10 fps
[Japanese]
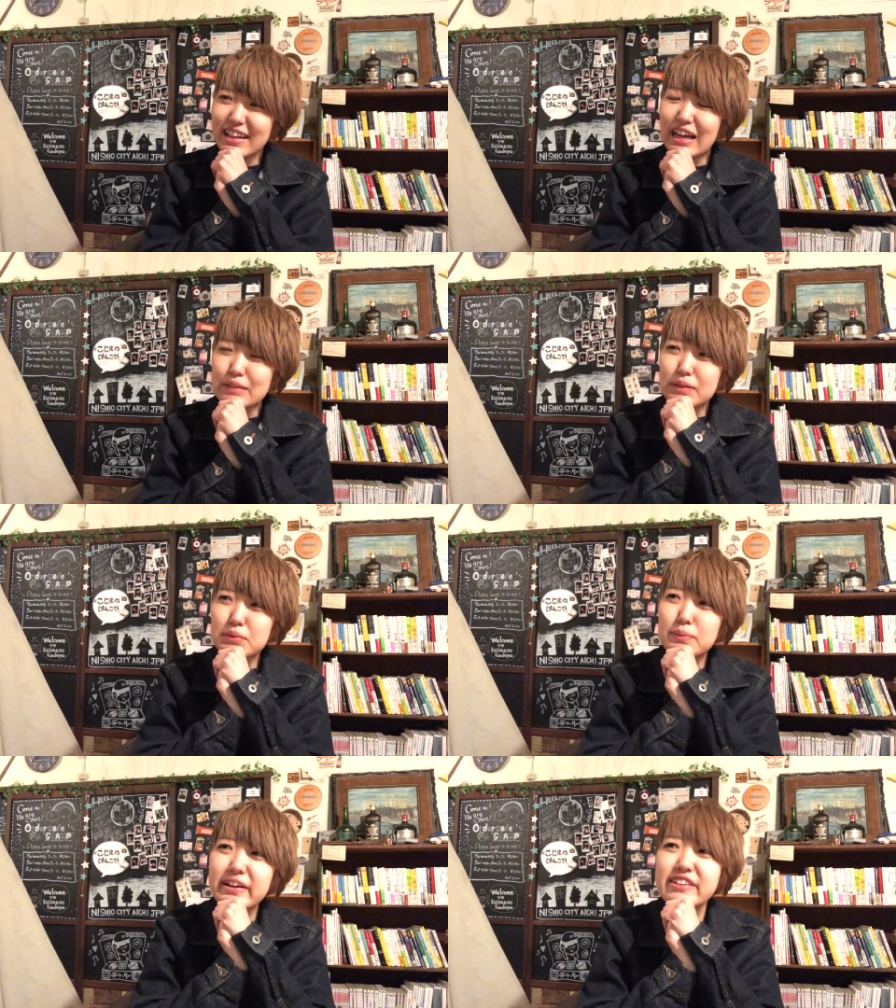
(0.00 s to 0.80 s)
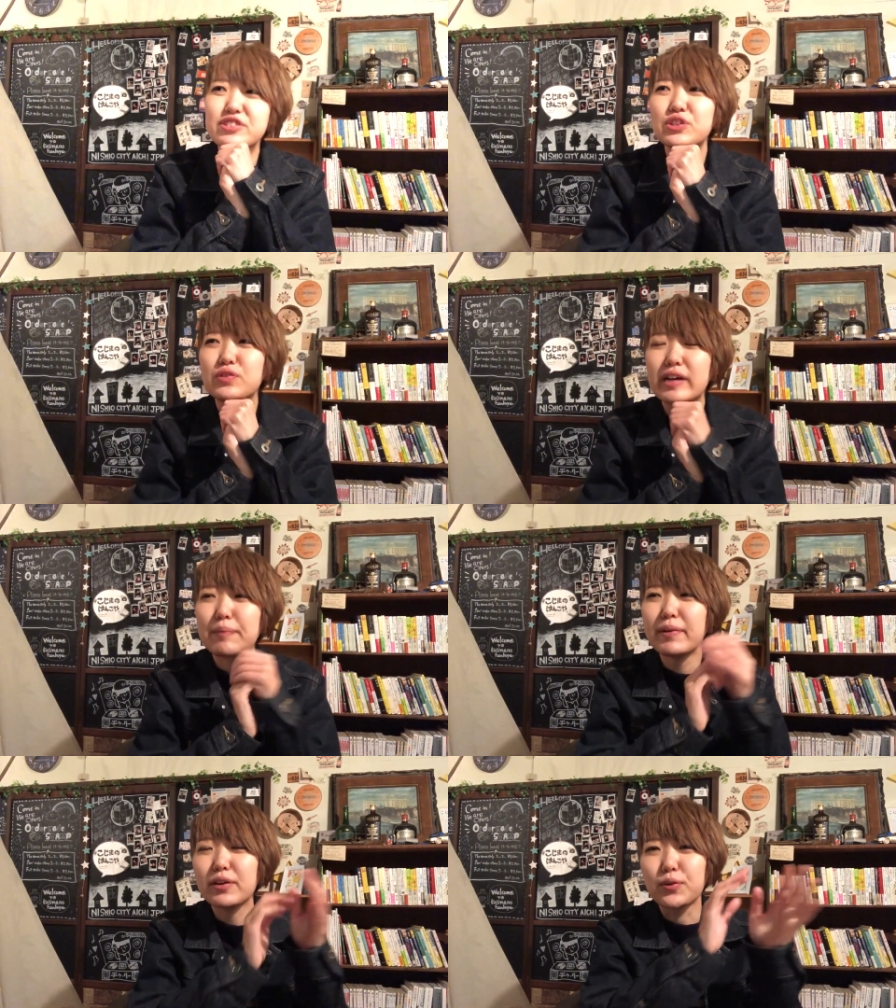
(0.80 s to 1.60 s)
アルバムバージョンは
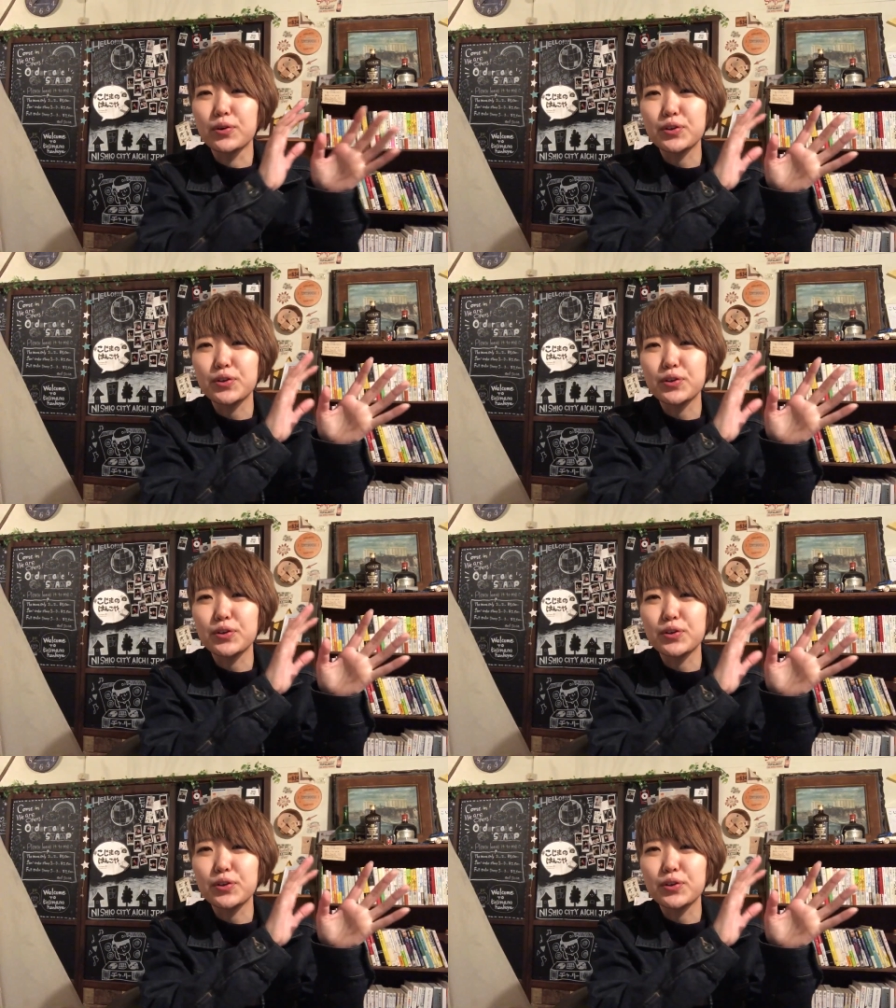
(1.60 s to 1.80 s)
やっぱりこう